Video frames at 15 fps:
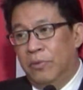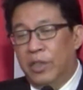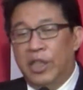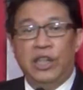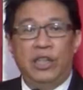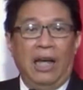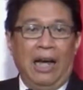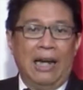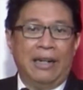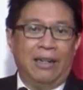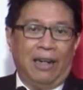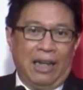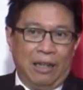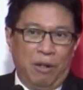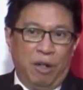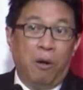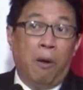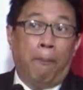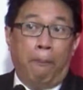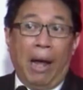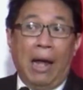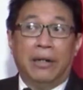Tidak ada kata kata
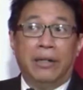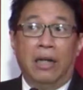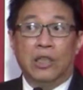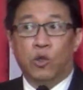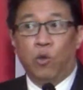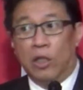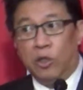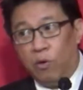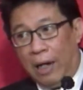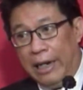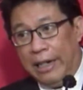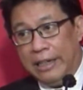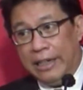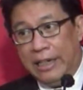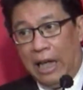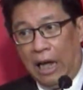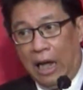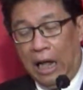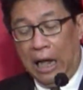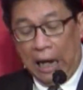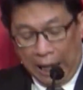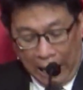pada suatu kali, tidak.
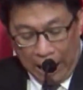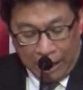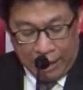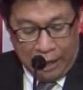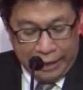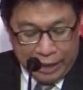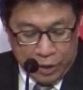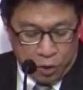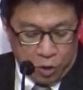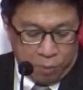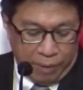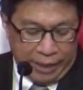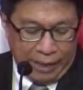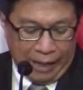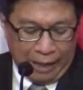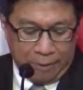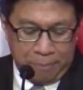Karena Yesus melihat.